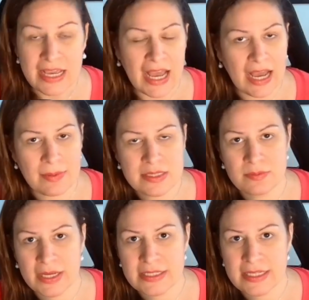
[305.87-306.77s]
aber sie
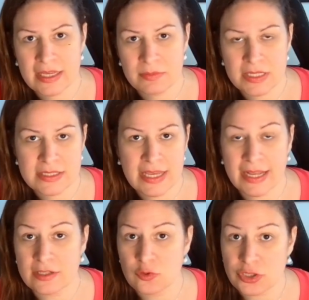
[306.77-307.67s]
meinte eben, dass sie
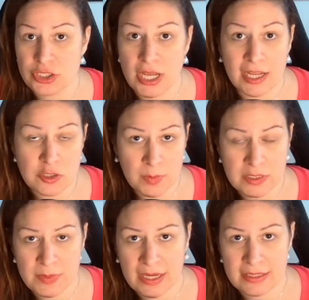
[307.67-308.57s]
eine deutsche
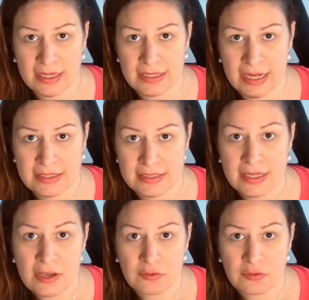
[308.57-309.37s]
Ansprechpartnerin hatte,